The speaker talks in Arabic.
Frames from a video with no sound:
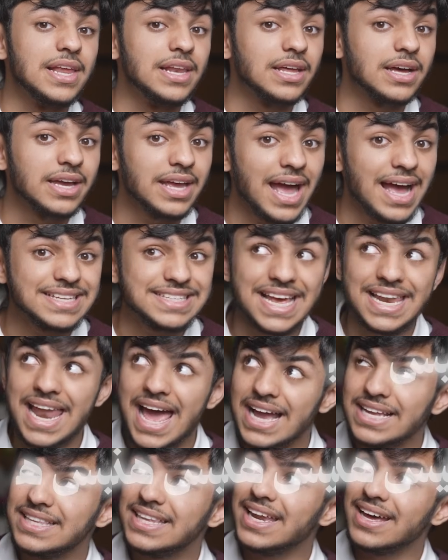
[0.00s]
للقياس هل
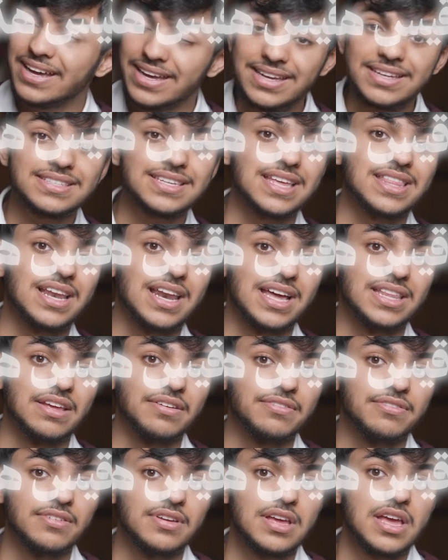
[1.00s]
اقدر اقيس هذا الهدف
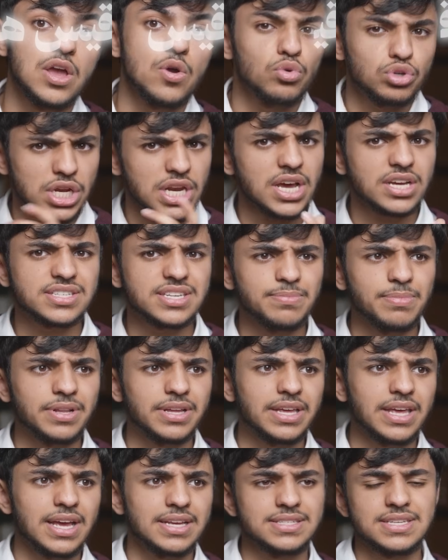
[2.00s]
وش انا اقصد
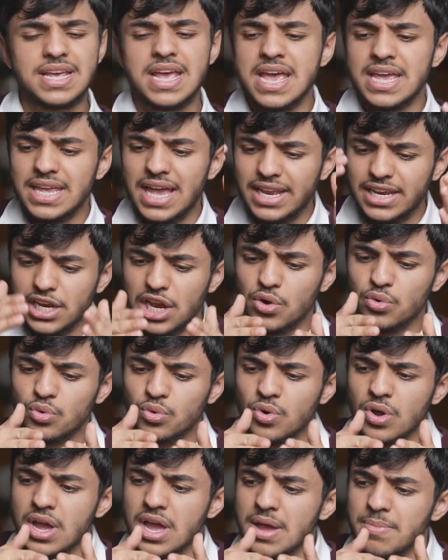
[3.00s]
بالقياس يعني لو
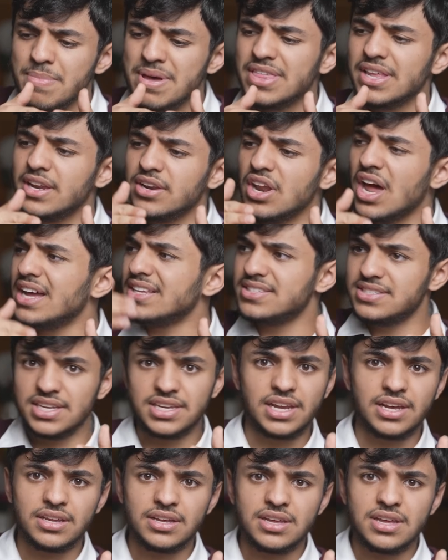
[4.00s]
مثلا راحت
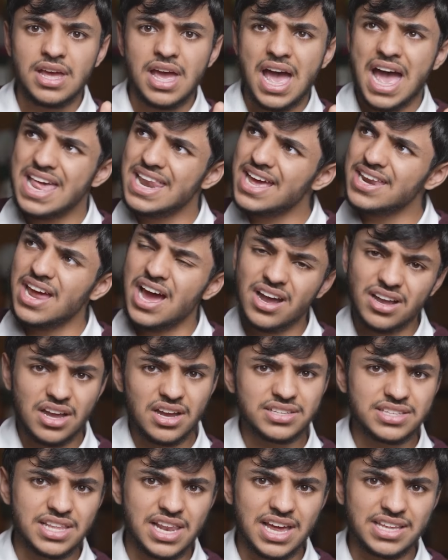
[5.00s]
سنه هل انا
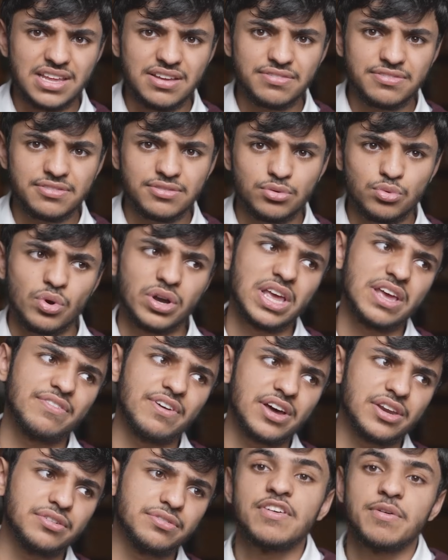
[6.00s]
حققت الهدف وكيف
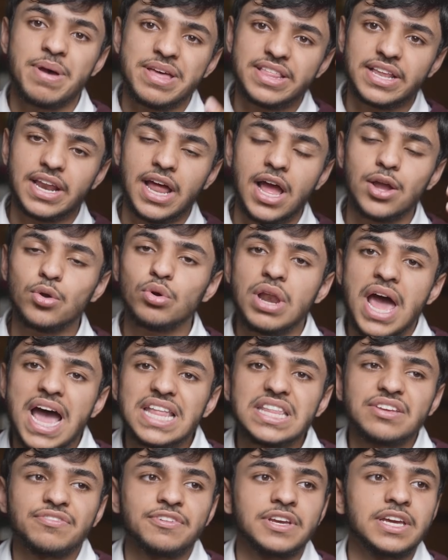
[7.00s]
اعرف فمثلا حنقول
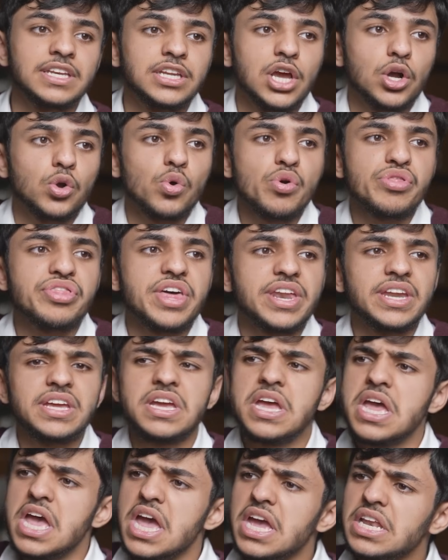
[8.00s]
هدفي اني اكون ثري
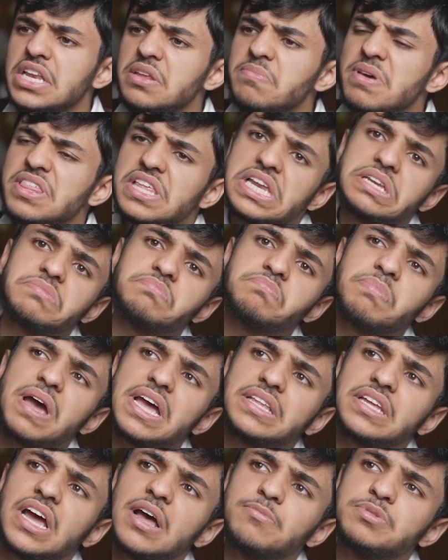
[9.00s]
اني مثلا
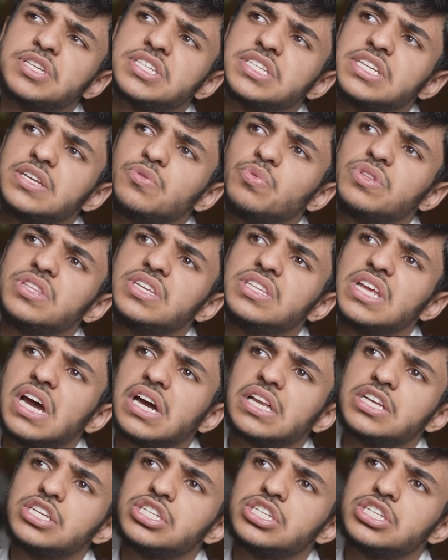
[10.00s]
بعد خمس سنين ودي دخلي